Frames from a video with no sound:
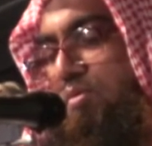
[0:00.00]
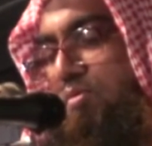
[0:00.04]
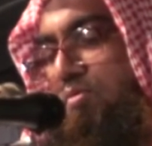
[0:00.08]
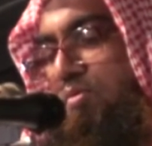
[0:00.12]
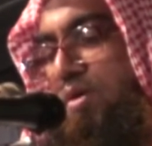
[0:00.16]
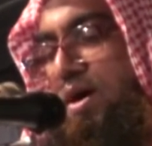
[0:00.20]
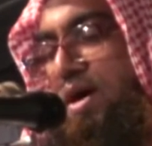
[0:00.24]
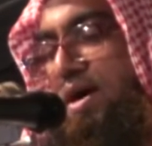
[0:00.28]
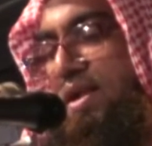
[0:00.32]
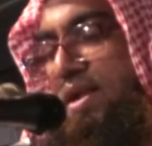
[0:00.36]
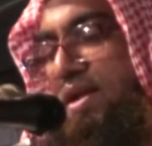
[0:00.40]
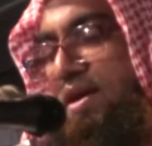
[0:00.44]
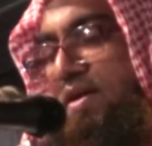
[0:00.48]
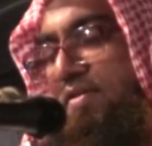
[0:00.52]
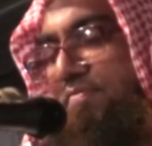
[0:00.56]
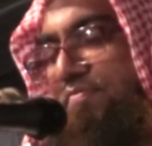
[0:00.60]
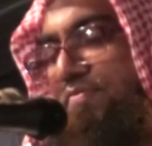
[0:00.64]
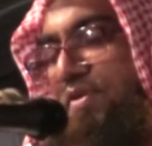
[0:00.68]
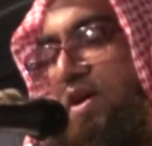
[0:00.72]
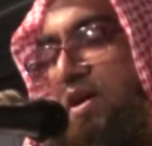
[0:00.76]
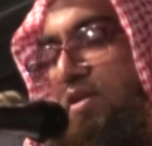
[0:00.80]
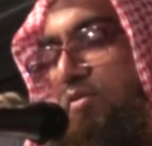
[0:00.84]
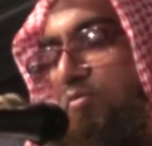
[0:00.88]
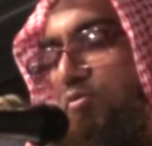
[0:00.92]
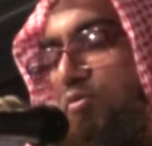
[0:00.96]
ওয়ানা
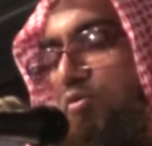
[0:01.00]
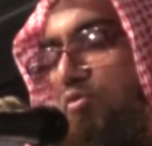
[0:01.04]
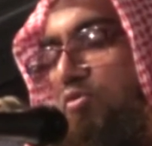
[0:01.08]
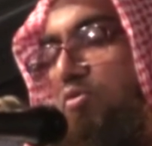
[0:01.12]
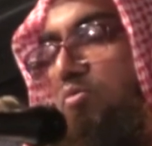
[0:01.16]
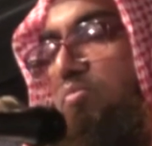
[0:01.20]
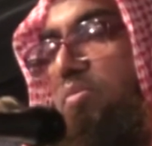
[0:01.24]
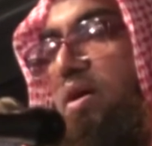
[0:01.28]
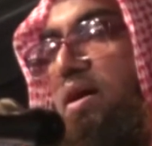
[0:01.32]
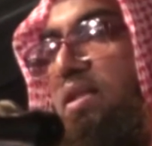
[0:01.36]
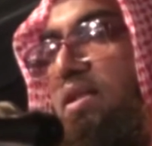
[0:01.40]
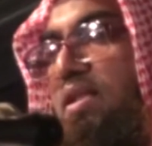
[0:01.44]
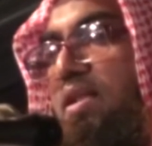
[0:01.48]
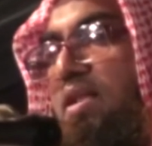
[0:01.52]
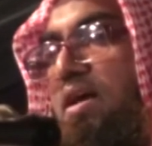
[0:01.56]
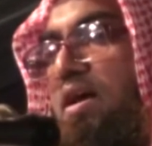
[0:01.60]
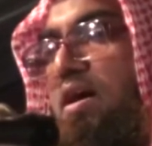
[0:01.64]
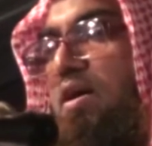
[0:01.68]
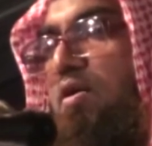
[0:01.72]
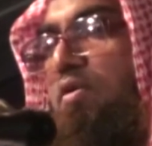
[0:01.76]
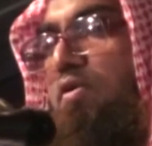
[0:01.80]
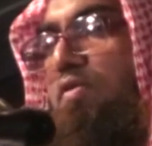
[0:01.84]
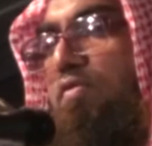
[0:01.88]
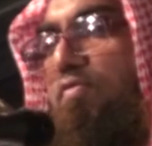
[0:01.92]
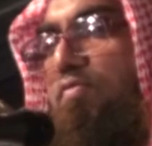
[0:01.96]
ফারতুকুম আলাল
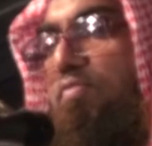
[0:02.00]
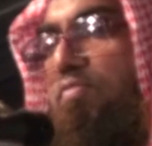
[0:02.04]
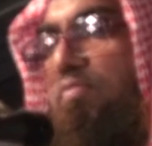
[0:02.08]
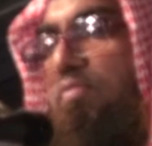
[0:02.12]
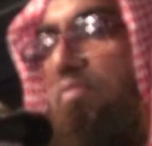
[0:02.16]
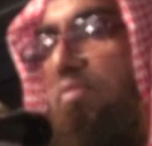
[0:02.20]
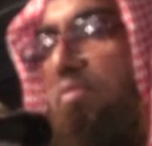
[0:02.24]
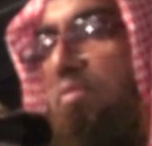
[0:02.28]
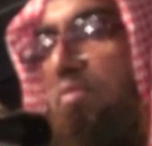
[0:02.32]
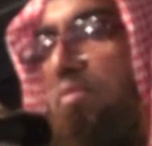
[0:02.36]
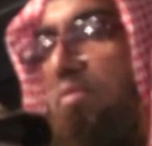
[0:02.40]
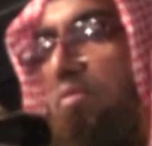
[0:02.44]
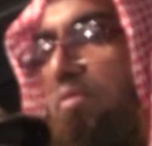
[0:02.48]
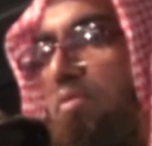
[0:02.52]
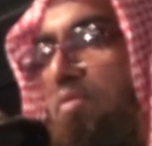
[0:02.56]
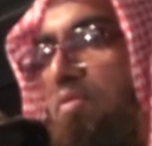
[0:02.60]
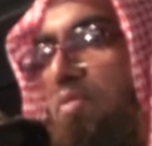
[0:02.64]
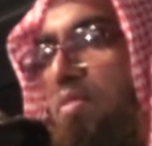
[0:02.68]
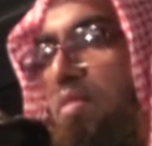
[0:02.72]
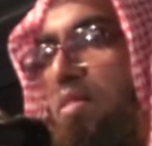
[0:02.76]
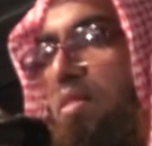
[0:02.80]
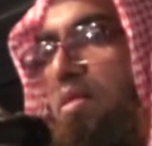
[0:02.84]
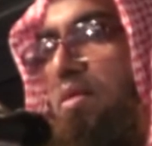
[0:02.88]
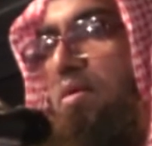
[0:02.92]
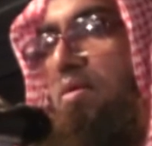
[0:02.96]
হাউজ
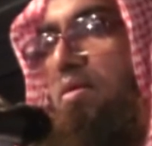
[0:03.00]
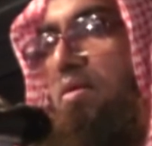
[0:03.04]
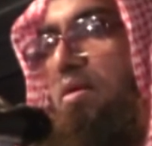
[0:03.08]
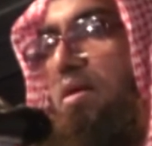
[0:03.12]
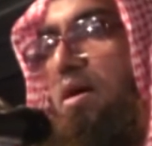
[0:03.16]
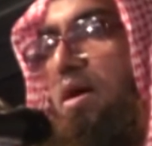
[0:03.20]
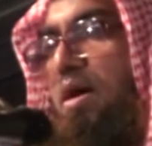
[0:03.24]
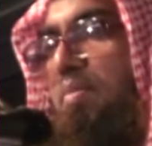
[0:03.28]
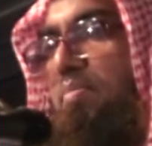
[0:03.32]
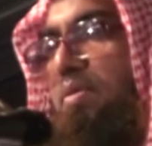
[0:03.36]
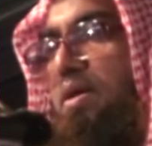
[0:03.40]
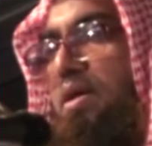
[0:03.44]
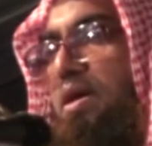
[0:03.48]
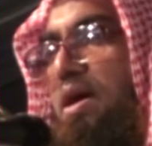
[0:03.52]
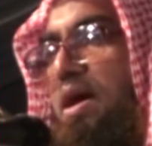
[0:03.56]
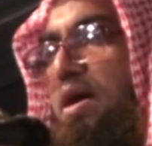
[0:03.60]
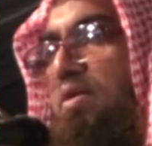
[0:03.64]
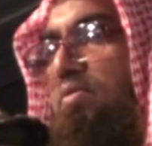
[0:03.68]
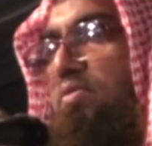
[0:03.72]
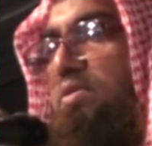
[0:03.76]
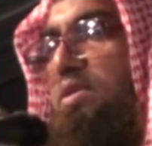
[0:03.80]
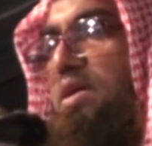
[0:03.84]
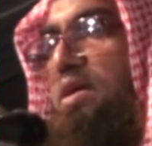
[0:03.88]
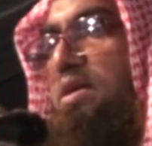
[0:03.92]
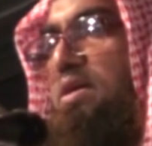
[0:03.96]
আমি হাউদে